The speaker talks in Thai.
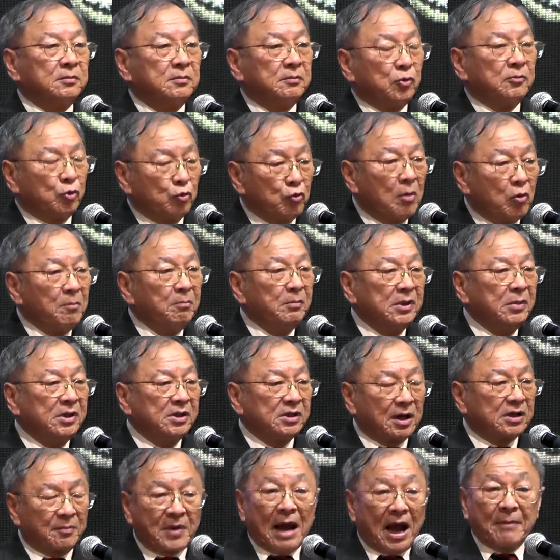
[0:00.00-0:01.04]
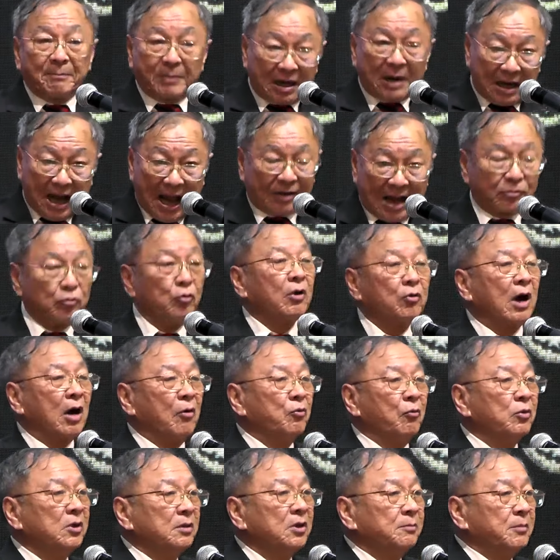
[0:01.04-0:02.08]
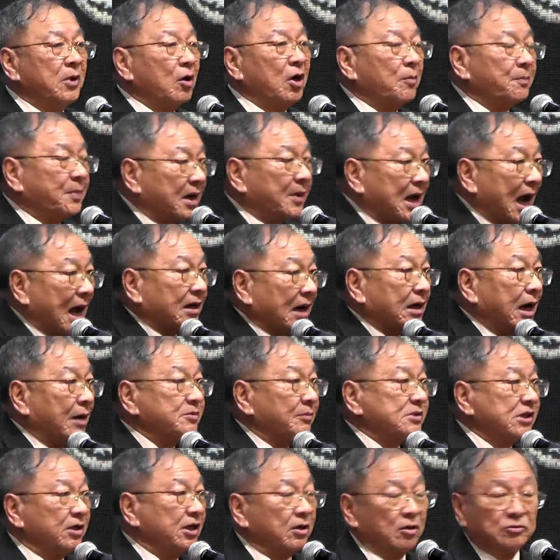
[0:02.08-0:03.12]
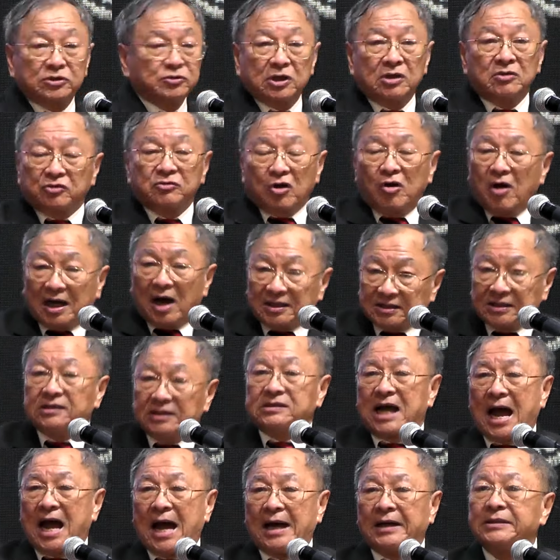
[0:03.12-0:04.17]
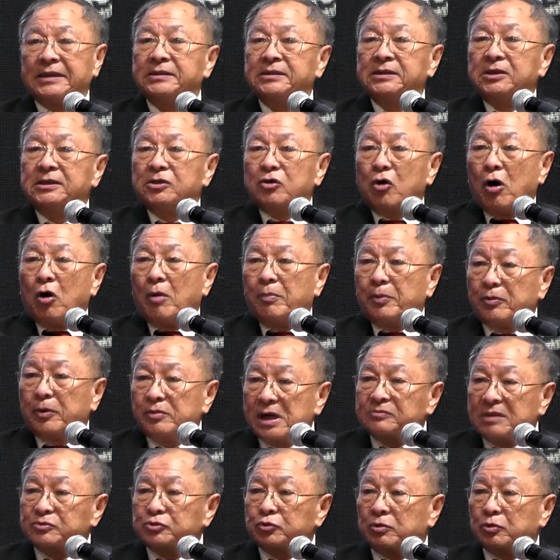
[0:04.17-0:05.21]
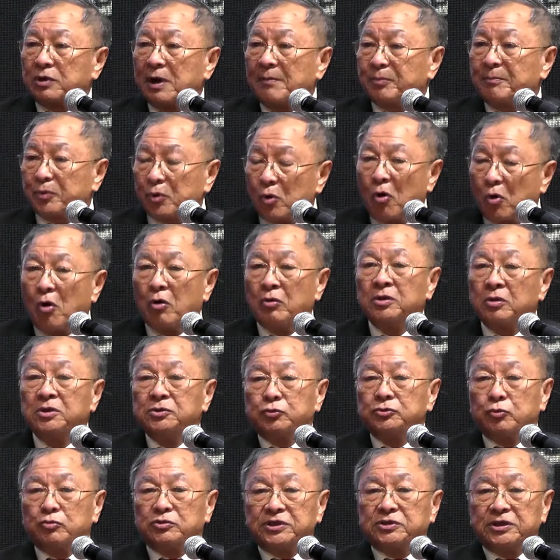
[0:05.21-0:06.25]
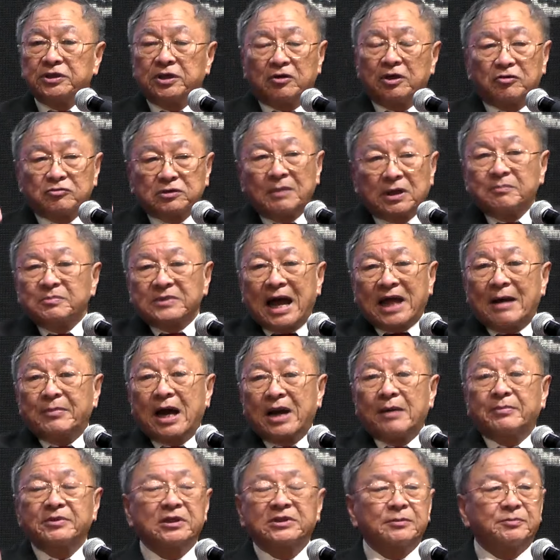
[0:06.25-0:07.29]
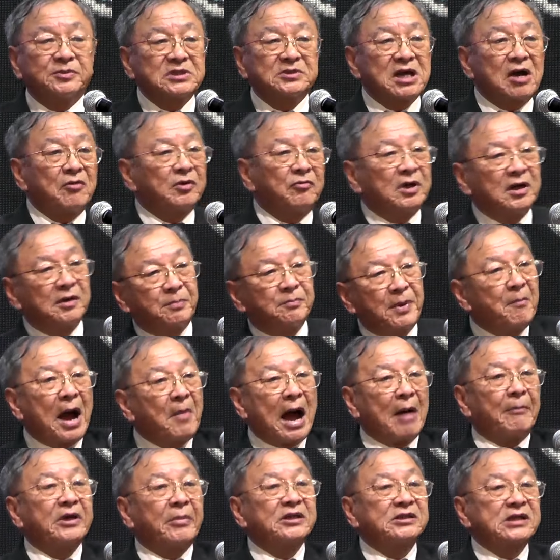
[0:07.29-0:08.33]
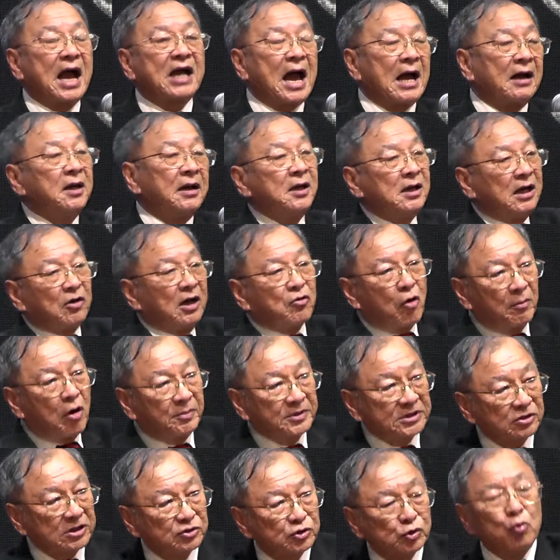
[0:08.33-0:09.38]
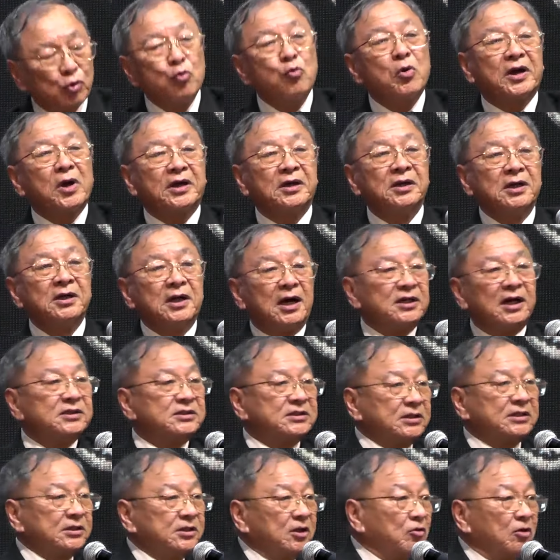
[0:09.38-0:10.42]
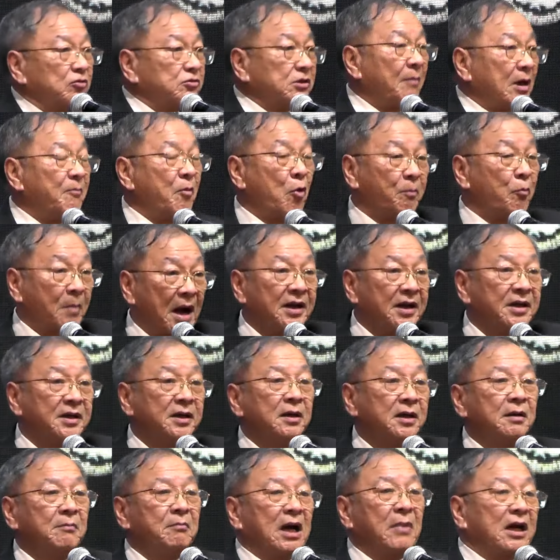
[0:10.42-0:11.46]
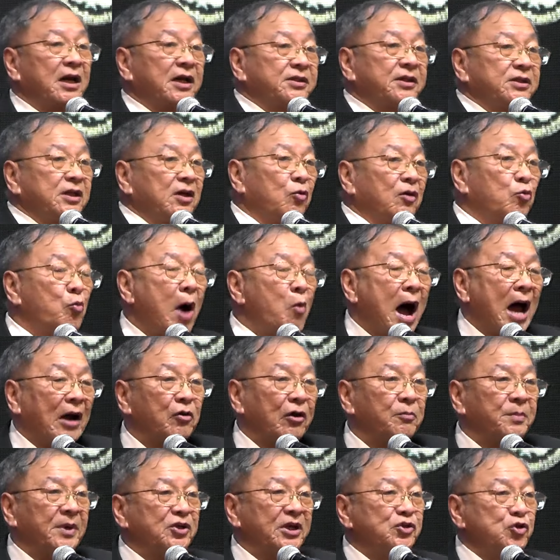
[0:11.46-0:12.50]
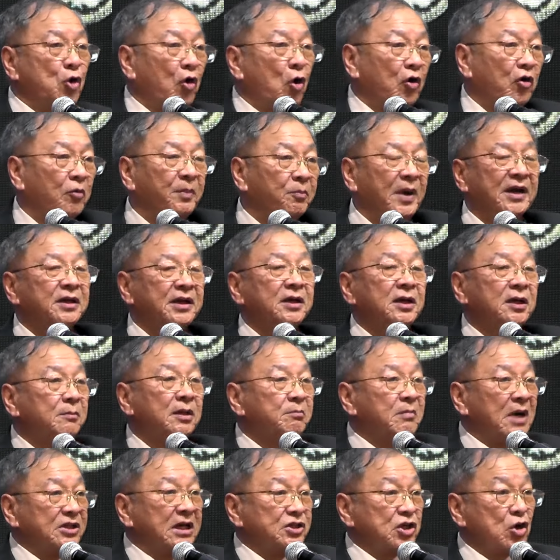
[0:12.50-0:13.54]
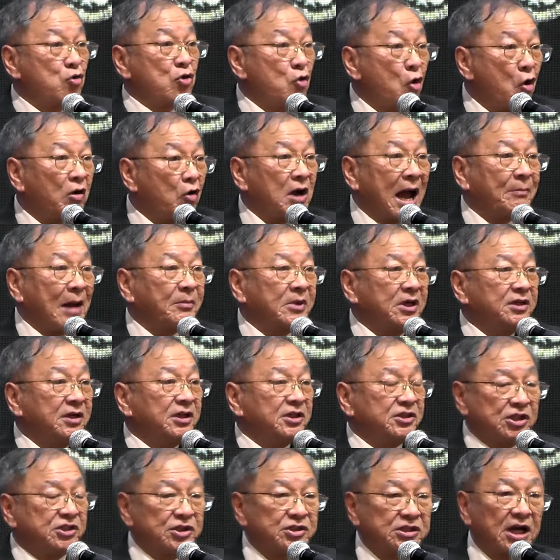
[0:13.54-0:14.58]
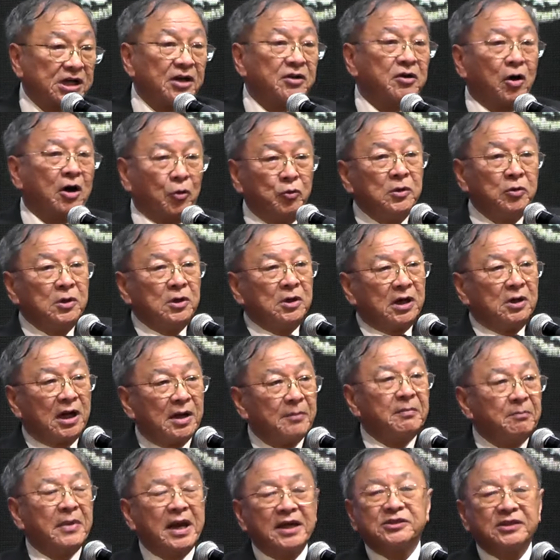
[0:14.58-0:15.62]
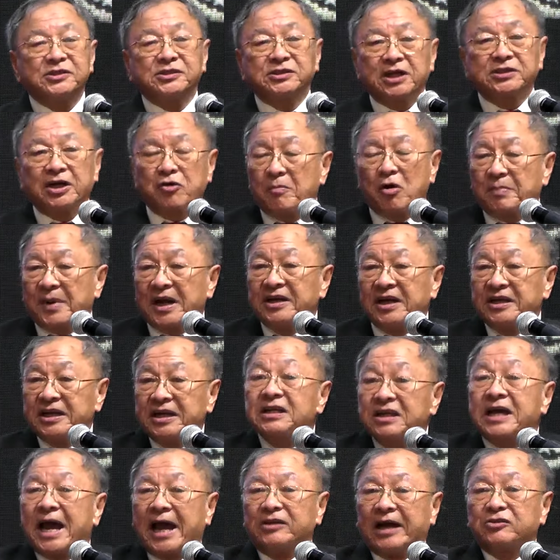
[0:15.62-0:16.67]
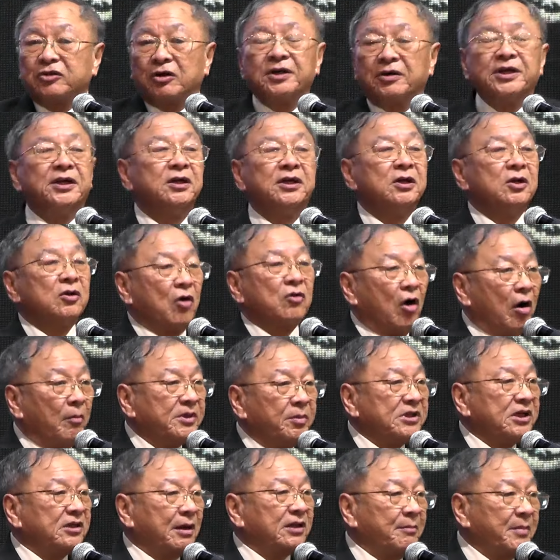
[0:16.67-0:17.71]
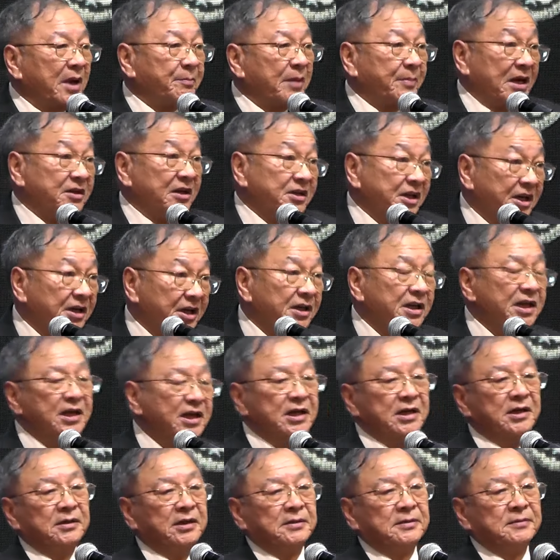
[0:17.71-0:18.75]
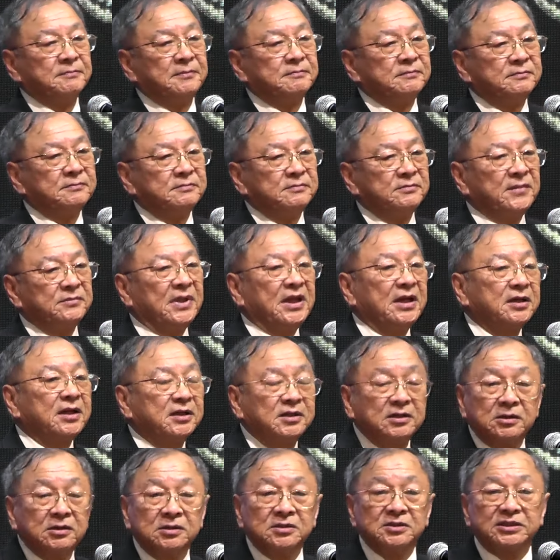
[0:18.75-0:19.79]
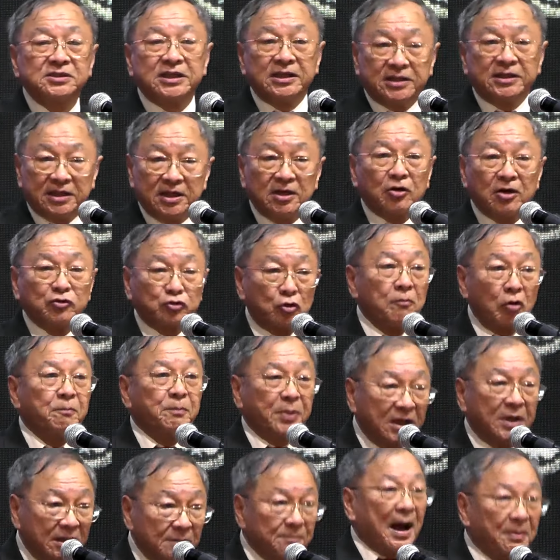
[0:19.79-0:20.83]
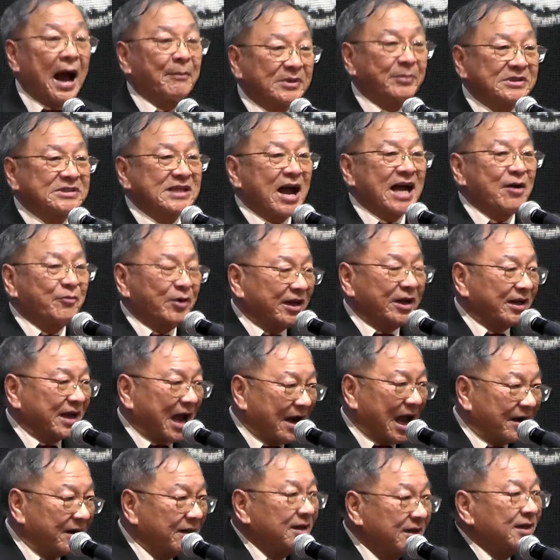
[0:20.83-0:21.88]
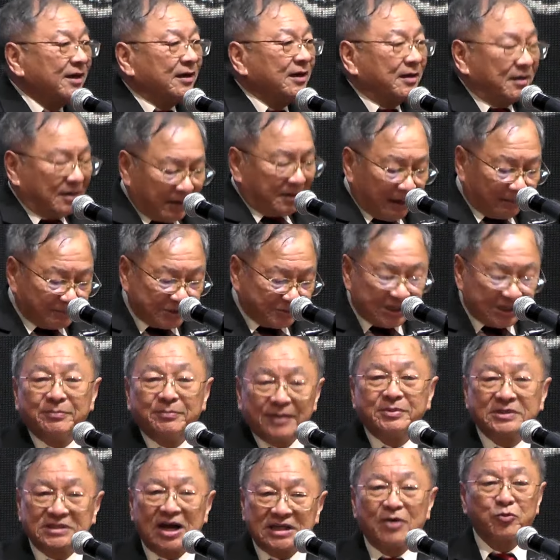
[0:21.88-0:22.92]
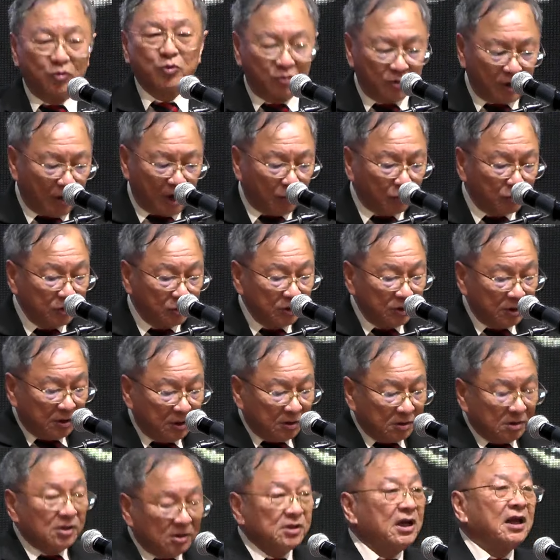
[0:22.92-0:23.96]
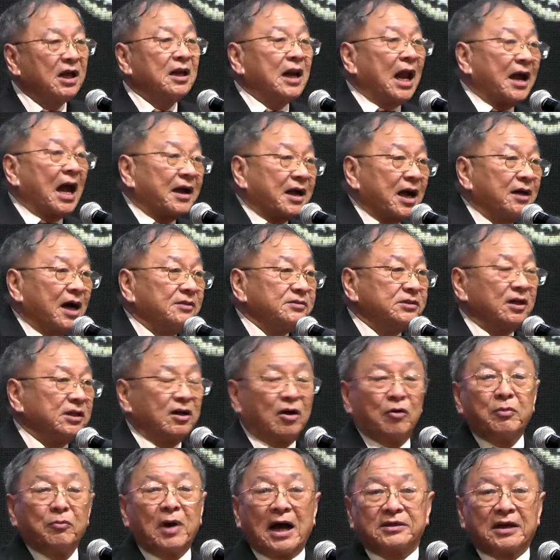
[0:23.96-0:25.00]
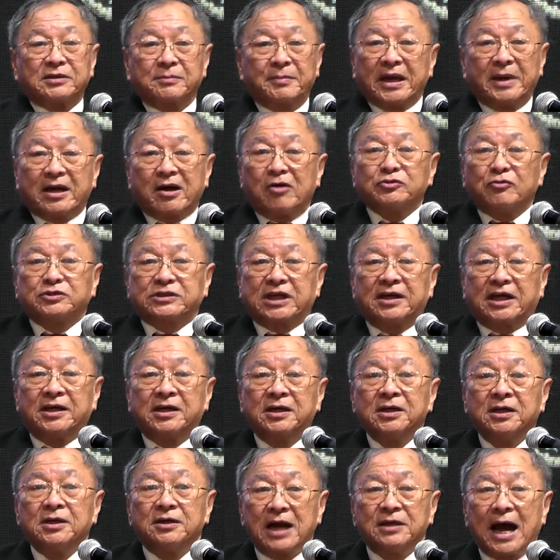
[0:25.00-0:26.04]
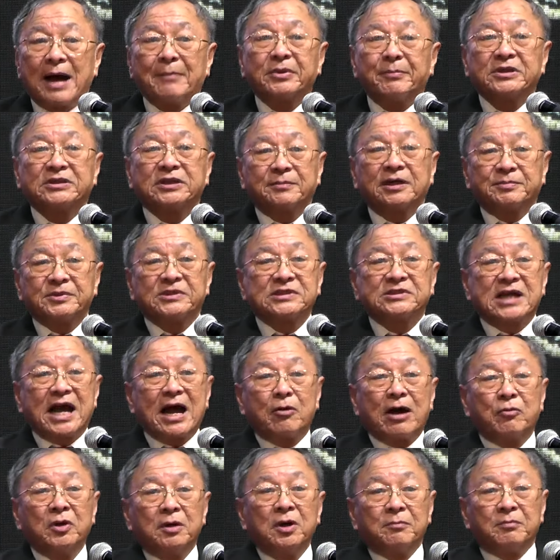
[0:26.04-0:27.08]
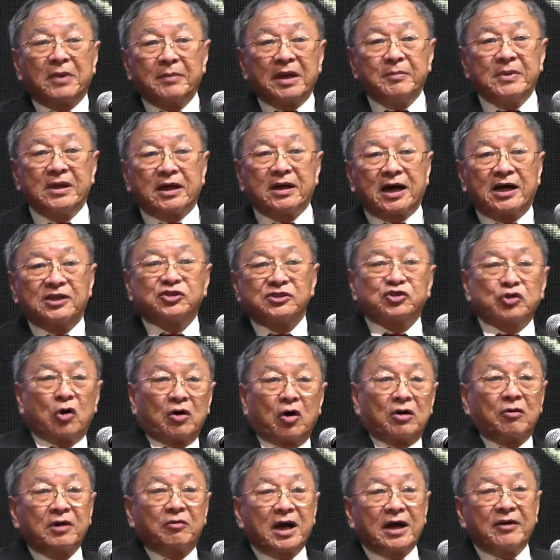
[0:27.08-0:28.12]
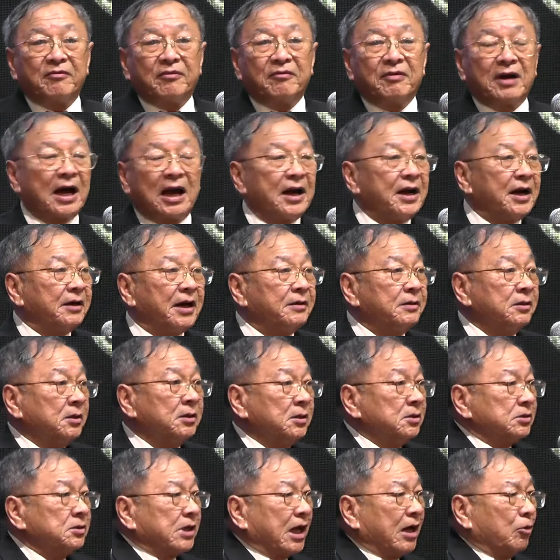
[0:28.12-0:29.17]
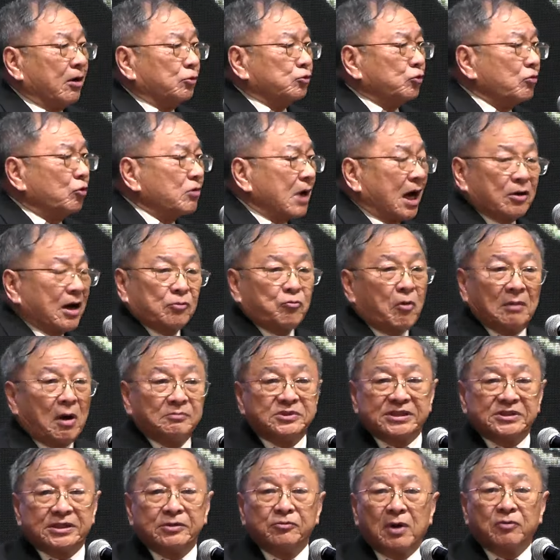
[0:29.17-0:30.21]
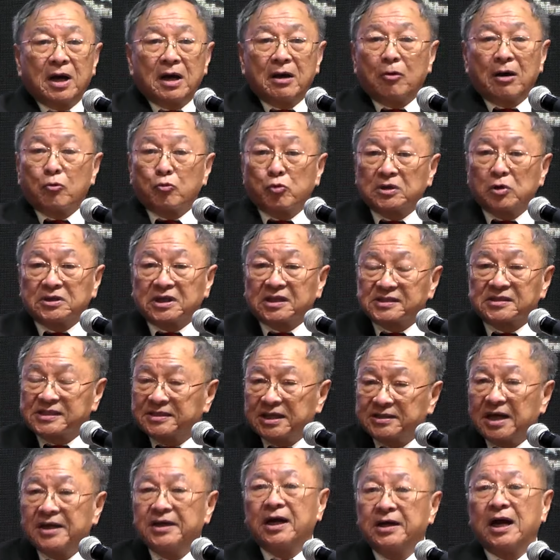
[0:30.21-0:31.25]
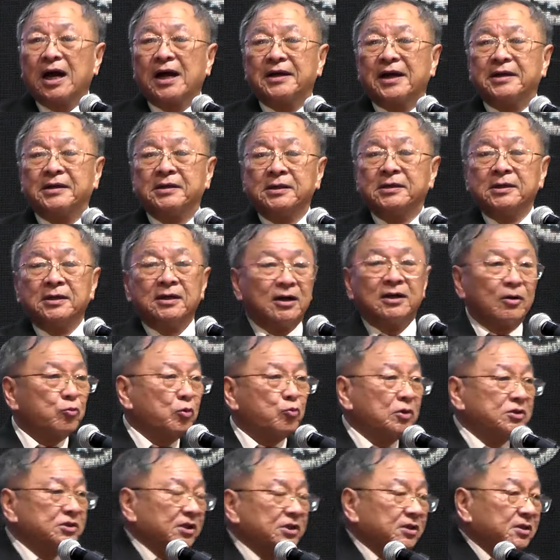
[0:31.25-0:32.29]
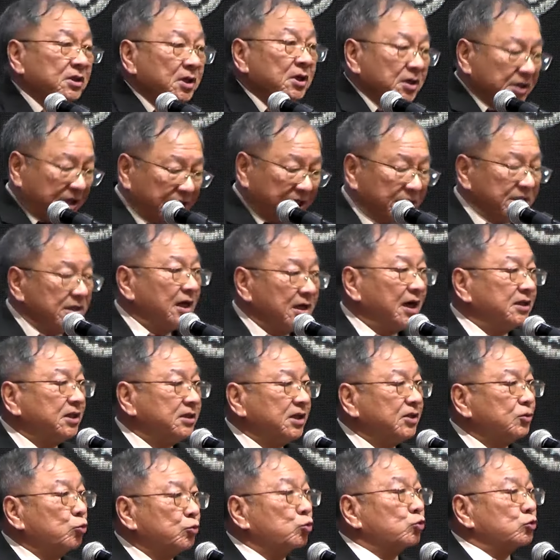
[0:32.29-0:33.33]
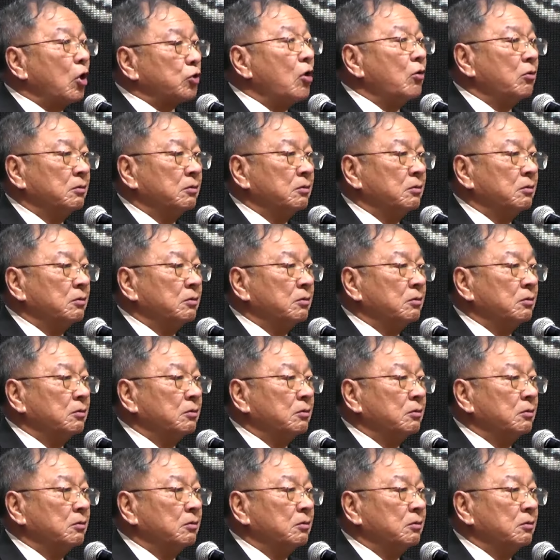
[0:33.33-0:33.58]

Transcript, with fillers: ร่วมมือกับการประกาศของเราเมื่อเราประกาศข่าวเสื่อเราจึงต้องอธิษฐาน ขอพระวิญญาณสุดรับรอง ทุกสิ่งที่เราทำตามน้ำพระทัพระเจ้าในพระมหาบัญชา และขอพระเจ้าช่วยให้สิ่งที่เราทำออกไปมเมล็ดที่เราหว่านออกไปหยอดออกไป มันจะงอกงามขึ้นในจิตใจเขา และแม้จิตใจก็เป็นดินแข็งตอนนี้ ขอพระเจ้าทำให้เป็นดินดี นี่คือสิ่งที่เราต้องพึ่งพาพระเจ้าในการรับใช้เจ้าของเรา หรือในหลายครั้งที่เราอาจจะไม่เข้าใจน้ำพระทัพระเจ้าไม่มีใครสอนเราได้ในเวลานั้นแต่เราต้องการความจริงว่าเราควรตัดสินใจยังไง เราควรจะคิดยังไงที่ถูกต้อง